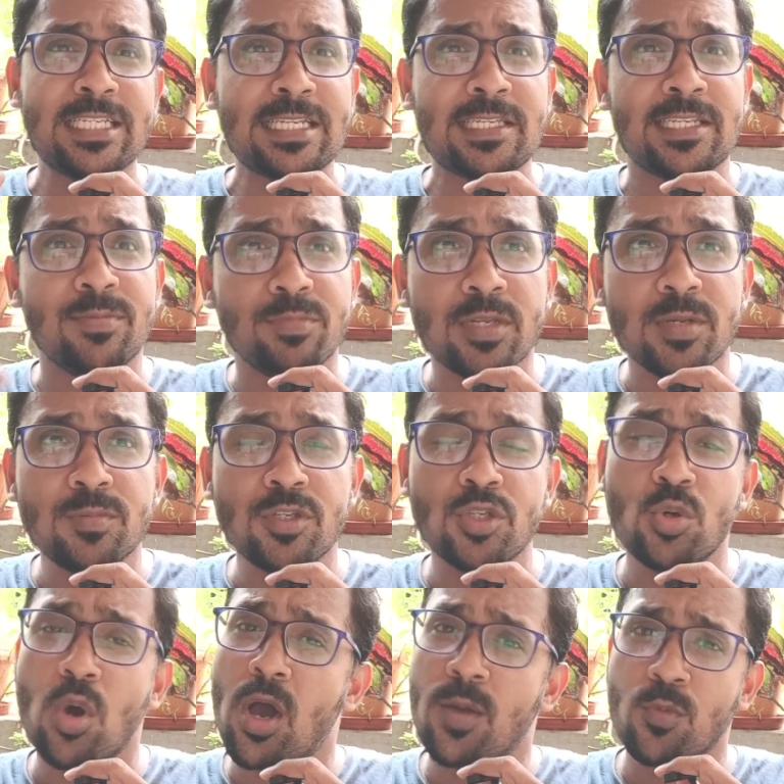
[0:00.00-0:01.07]
इसके सिम्टम्स
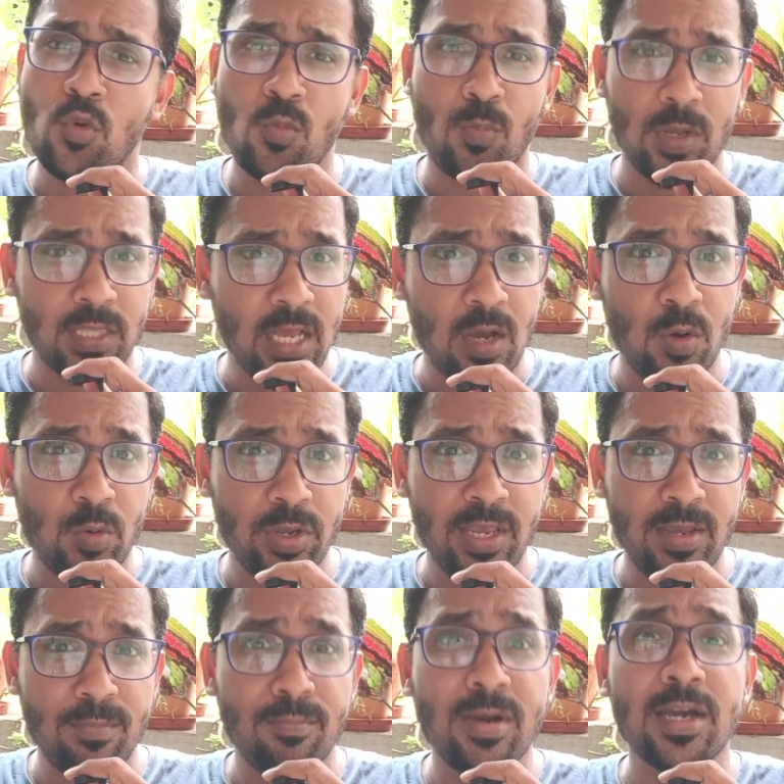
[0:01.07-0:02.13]
तो आपको पता
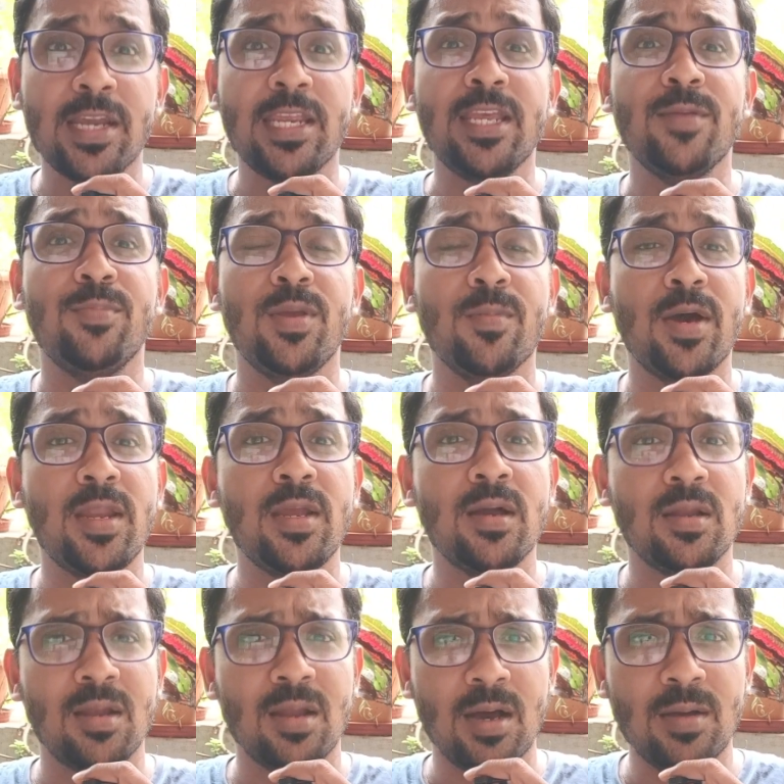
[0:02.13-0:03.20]
होंगे मगर ये बीमारी
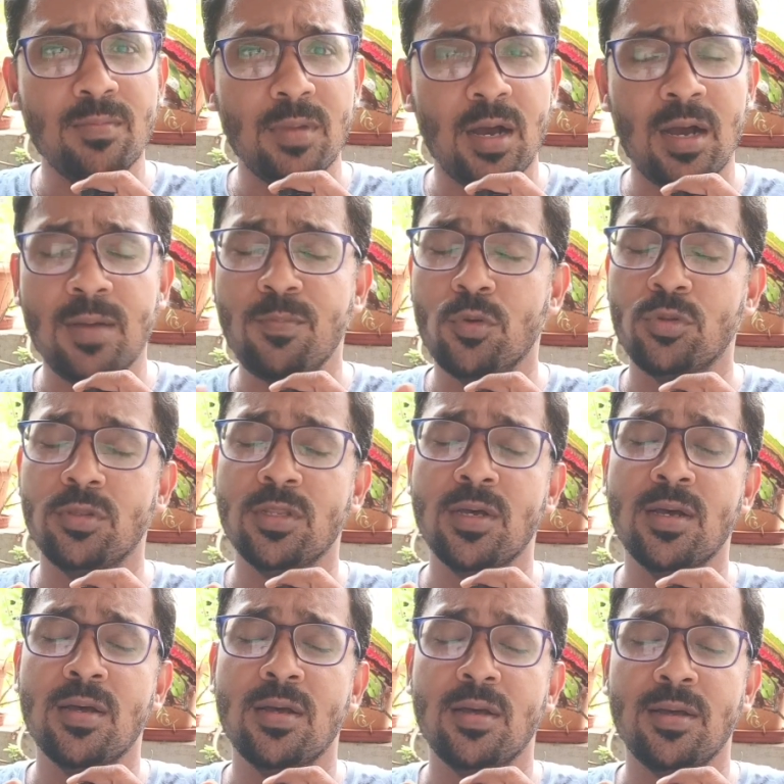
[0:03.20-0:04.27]
का नाम आप उतना
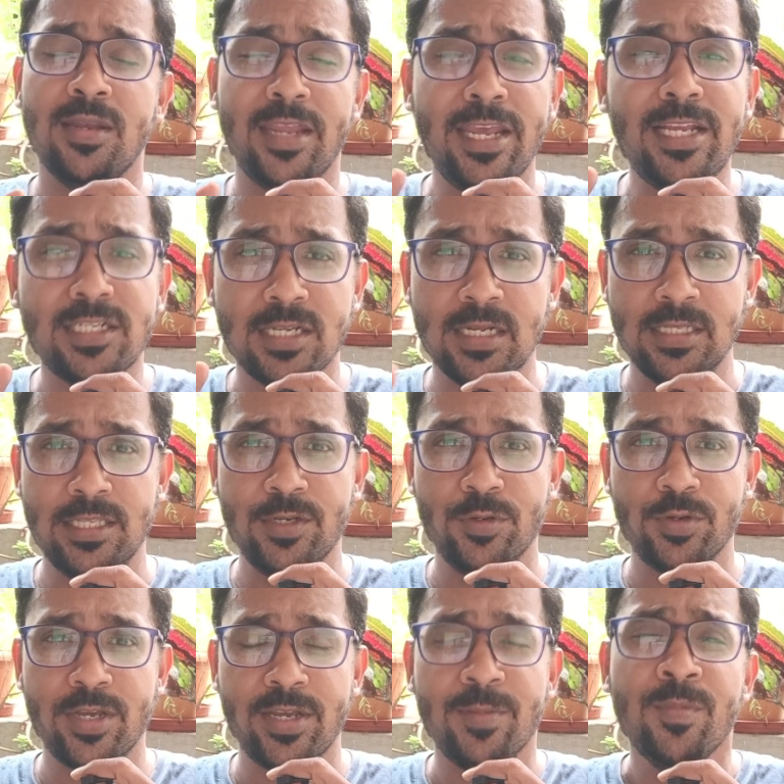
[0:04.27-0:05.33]
नहीं जानते
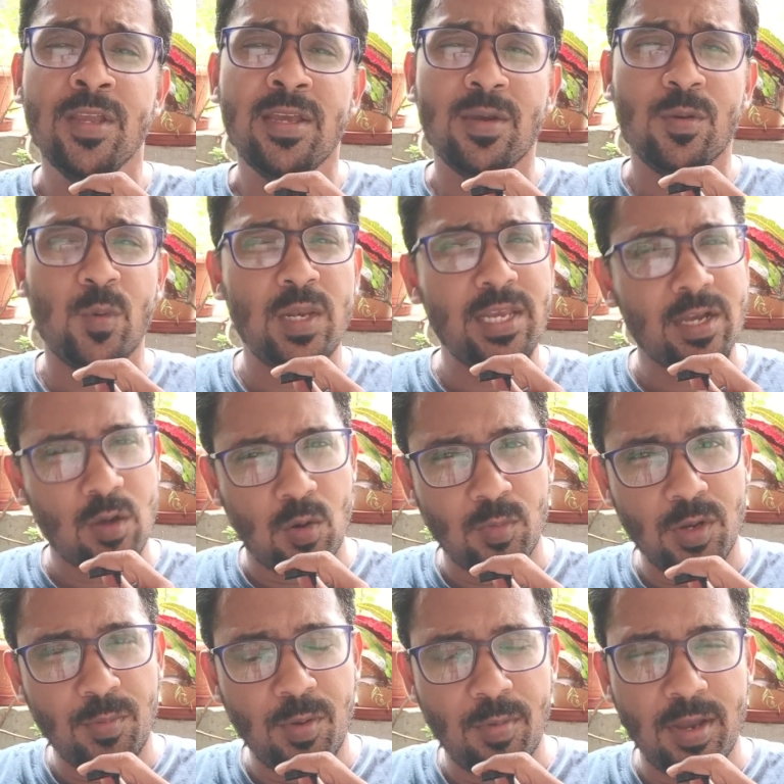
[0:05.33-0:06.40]
होंगे वेल well, ये
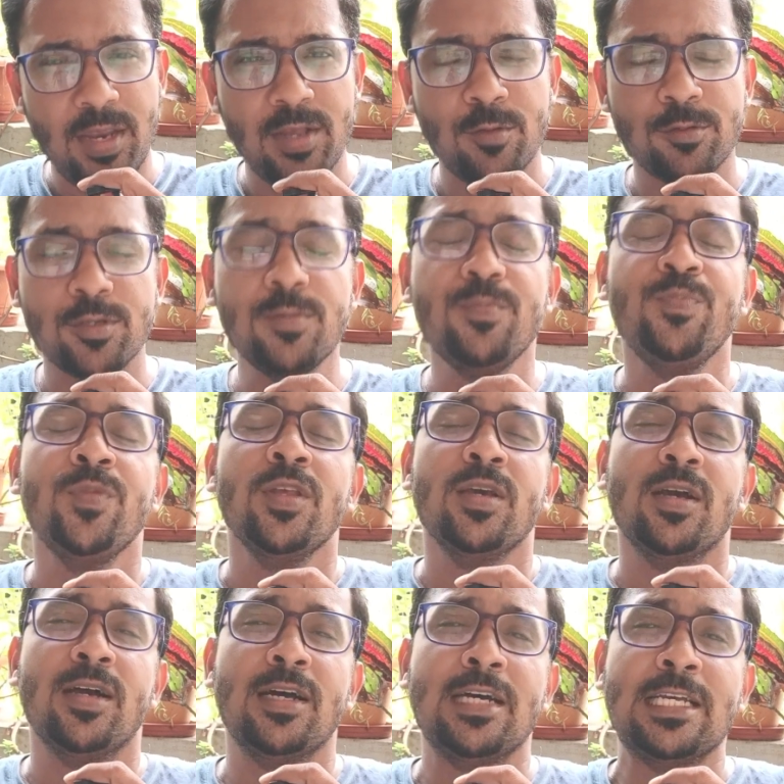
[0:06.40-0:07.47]
कॉमन बीमारी है दोस्तों
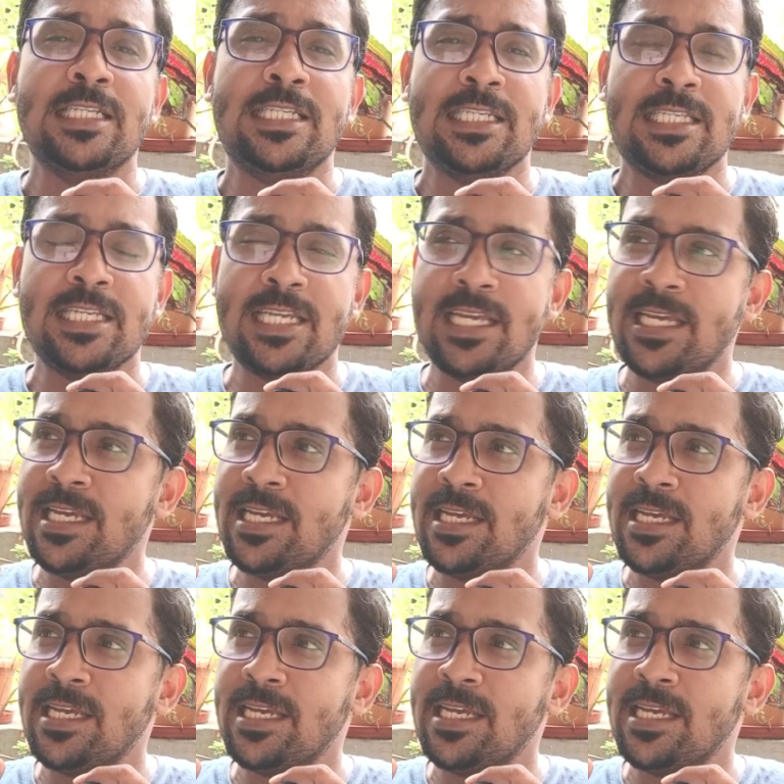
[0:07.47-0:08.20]
uh, जैसे कि